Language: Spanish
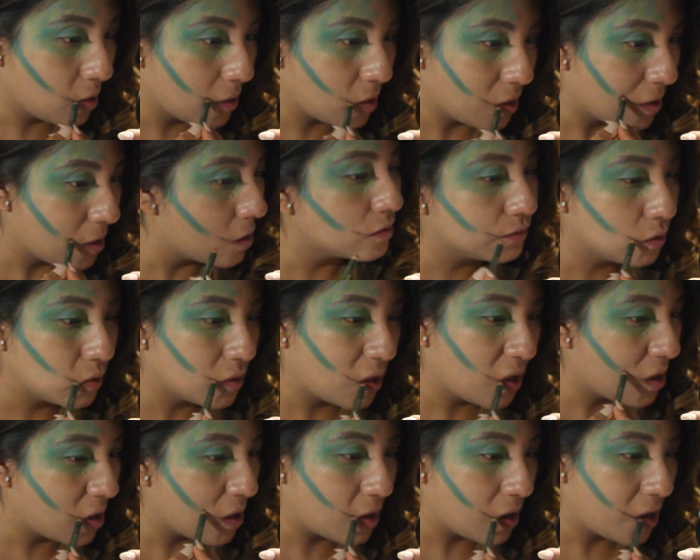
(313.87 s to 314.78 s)
así en
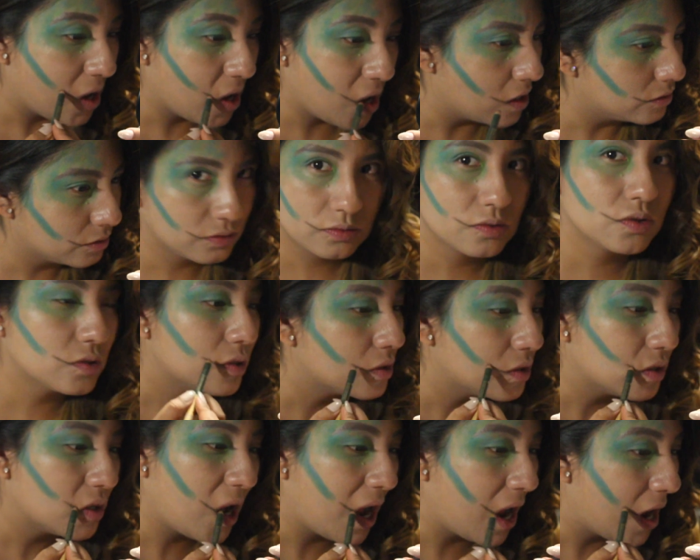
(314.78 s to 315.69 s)
toda la
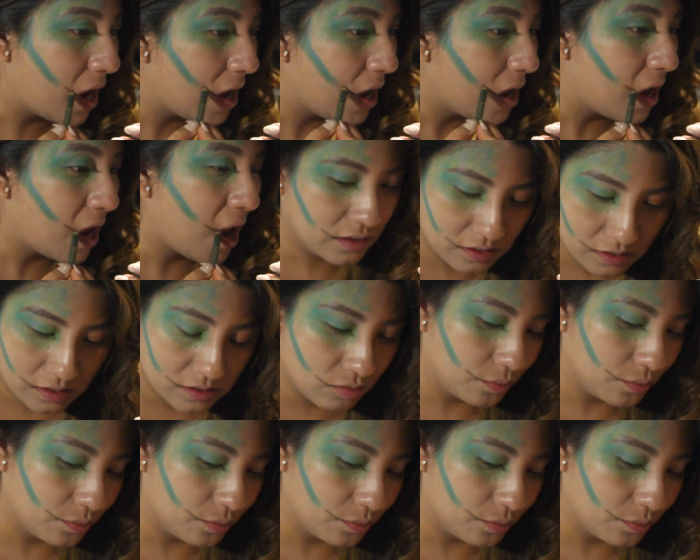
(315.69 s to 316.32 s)
parte del ojo,